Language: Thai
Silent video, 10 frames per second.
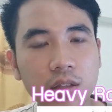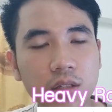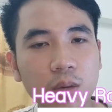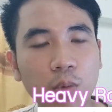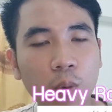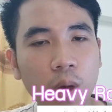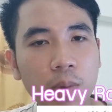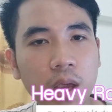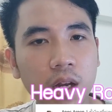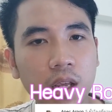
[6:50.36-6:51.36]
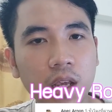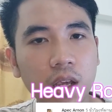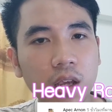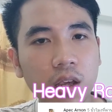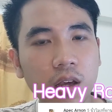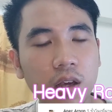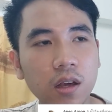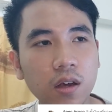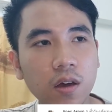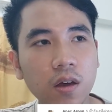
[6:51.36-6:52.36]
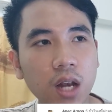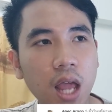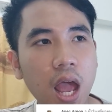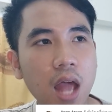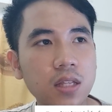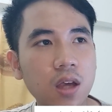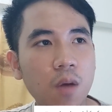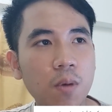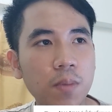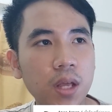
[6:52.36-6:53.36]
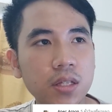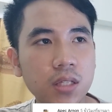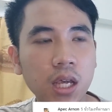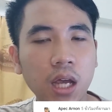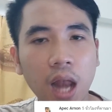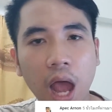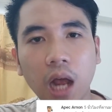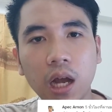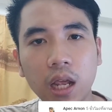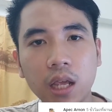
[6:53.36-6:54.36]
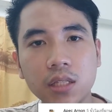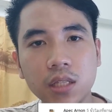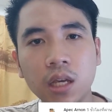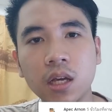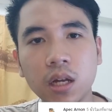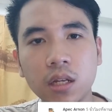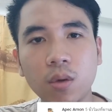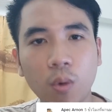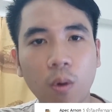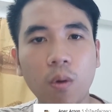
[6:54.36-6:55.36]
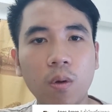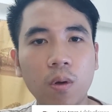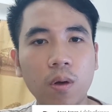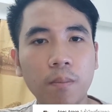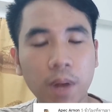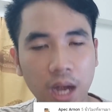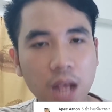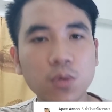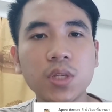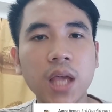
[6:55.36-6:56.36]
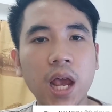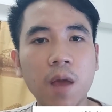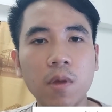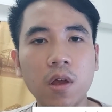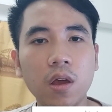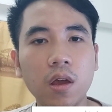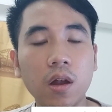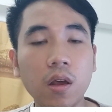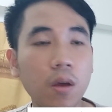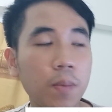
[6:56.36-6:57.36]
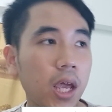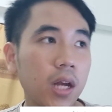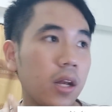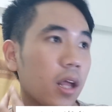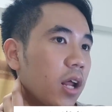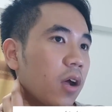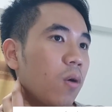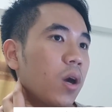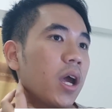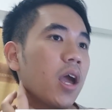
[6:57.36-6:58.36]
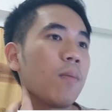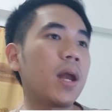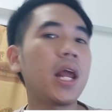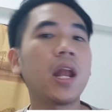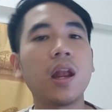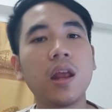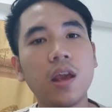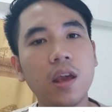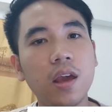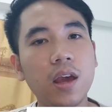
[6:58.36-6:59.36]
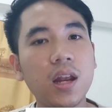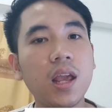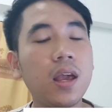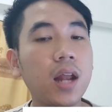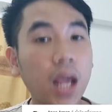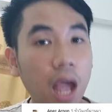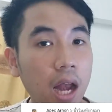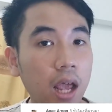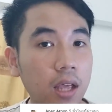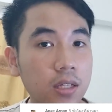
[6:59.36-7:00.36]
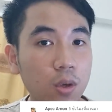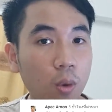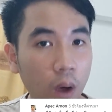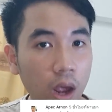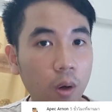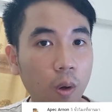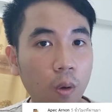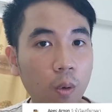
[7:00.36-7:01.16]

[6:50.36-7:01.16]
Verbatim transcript: ซึ่งผมว่าเพลงนี้ก็น่าจะเอามาเป็นซิงหลักในซิงเกิลที่ 6 มันน่าสนใจครับ แล้วก็เพลงนี้เนี่ยเขาเคยเอามาเล่นในรายการ I Can See You White ของ